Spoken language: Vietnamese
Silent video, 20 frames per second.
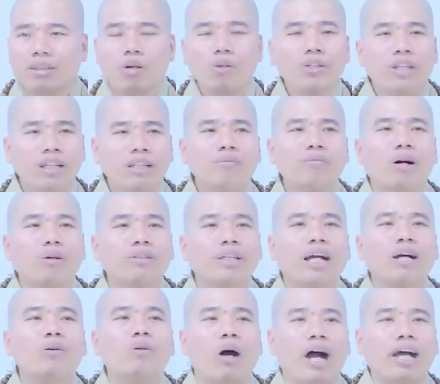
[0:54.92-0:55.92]
có dính vào
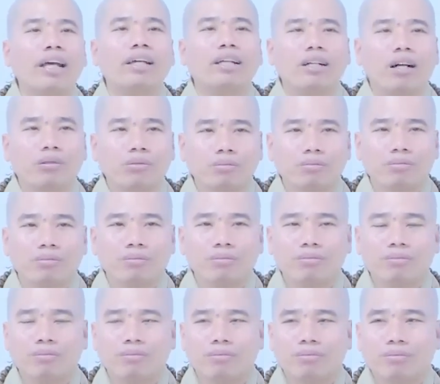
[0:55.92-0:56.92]
nhân quả hay không
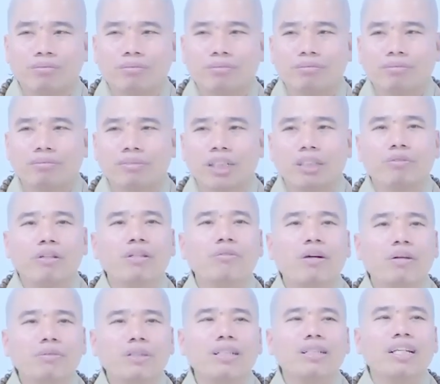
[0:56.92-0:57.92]
thì vị
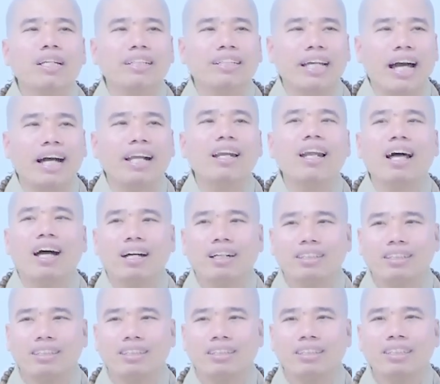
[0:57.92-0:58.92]
pháp sư này trả lời
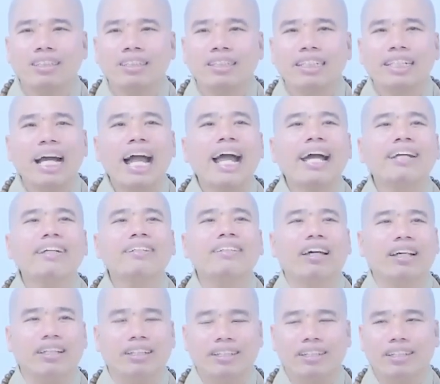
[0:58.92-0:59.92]
khai
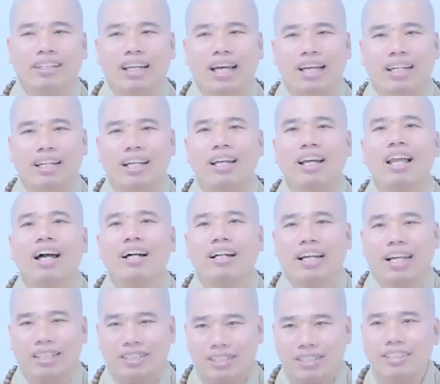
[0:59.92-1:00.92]
thị lại cái lời
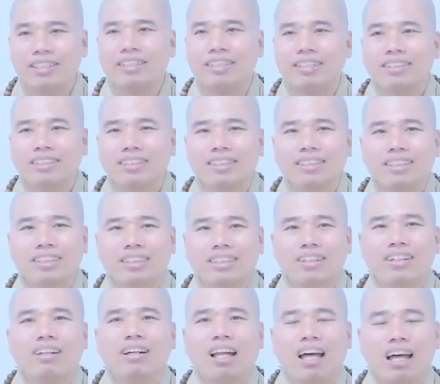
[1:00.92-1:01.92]
ngày xưa
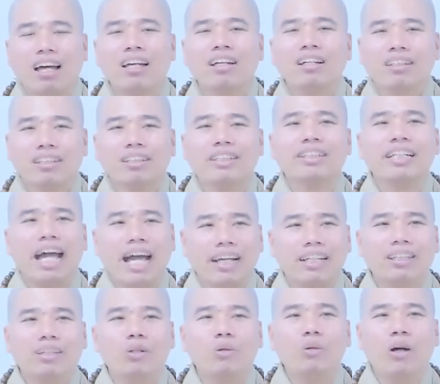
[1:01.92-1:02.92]
đó là người
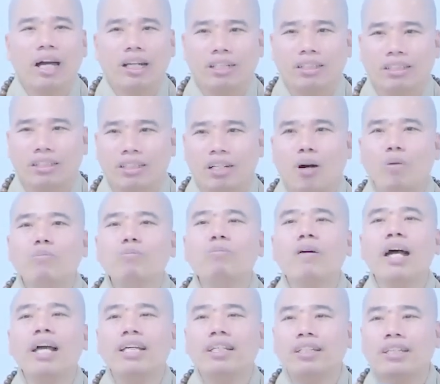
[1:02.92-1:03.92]
đại tu hành không
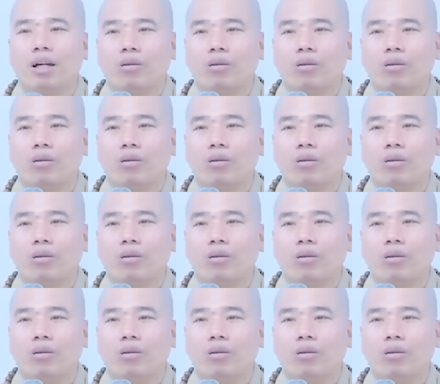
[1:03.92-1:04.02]
mê